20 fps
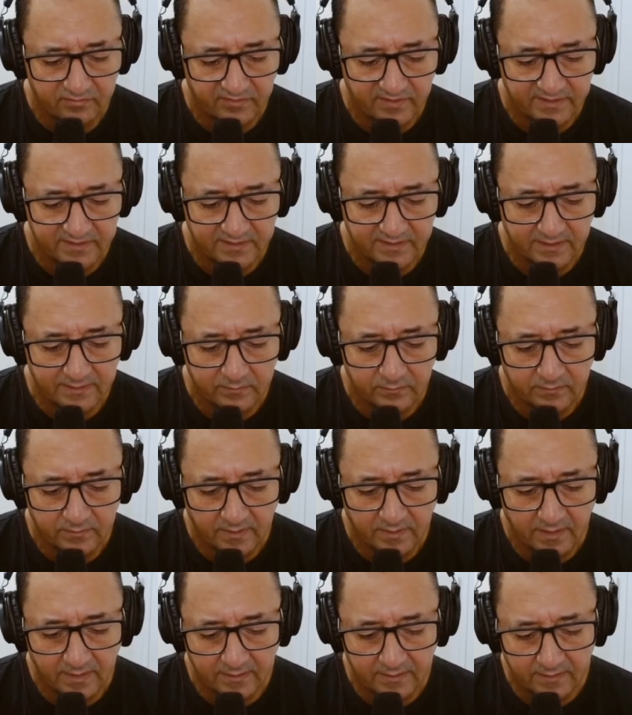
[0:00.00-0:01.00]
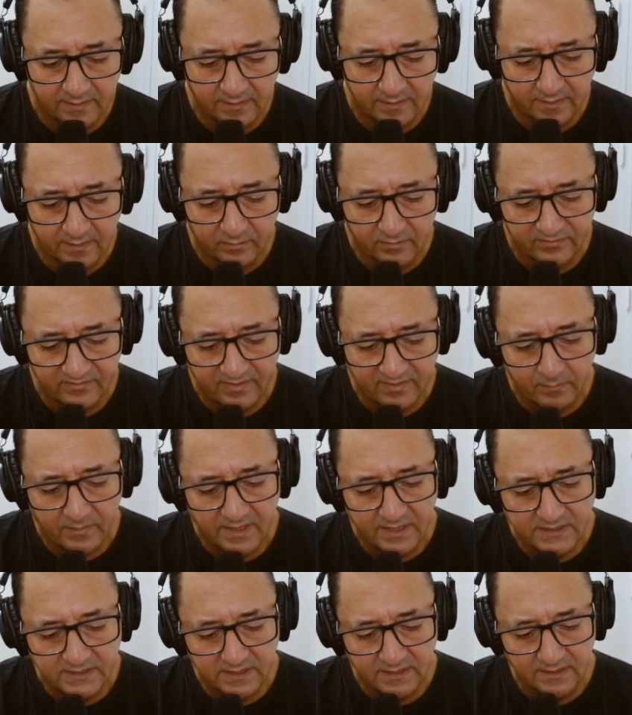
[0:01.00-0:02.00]
fletado. Aqui a nossa
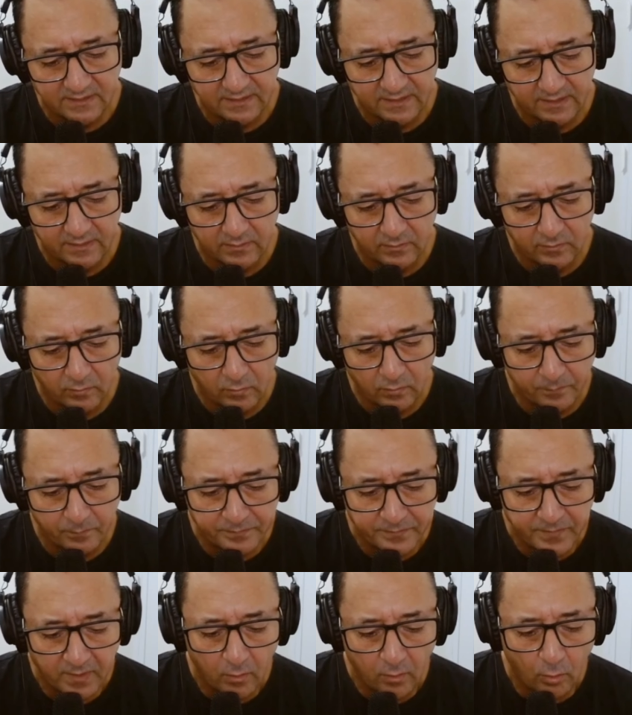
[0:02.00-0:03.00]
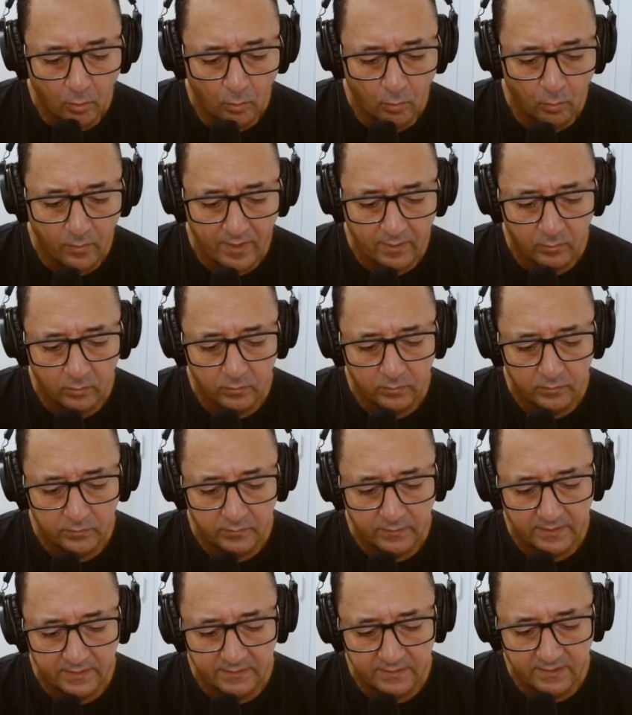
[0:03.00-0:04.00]
baixa, ele tem o
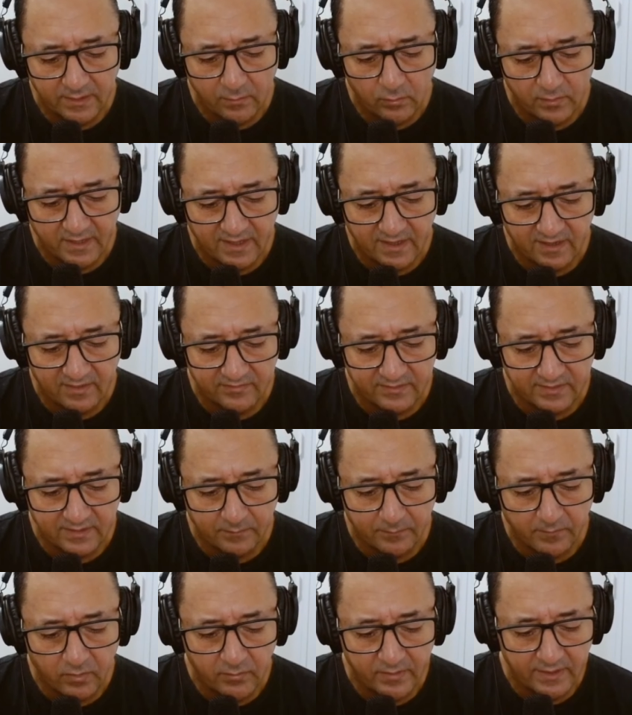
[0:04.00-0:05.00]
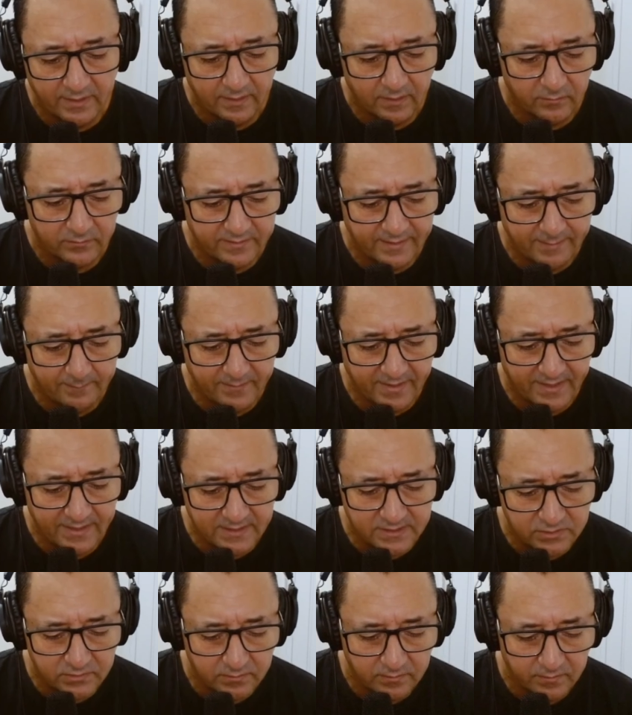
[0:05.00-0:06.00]
agudo e tem o grave, tá bom? Ele não tem
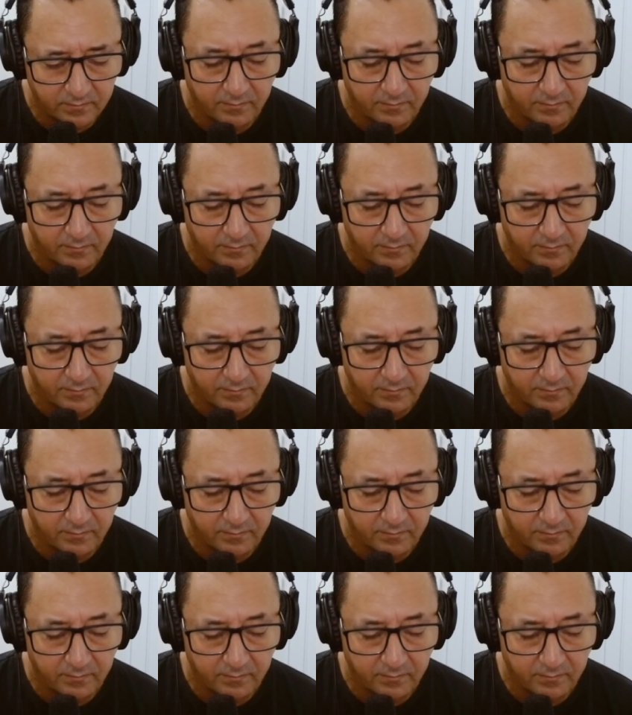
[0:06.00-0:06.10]
médio.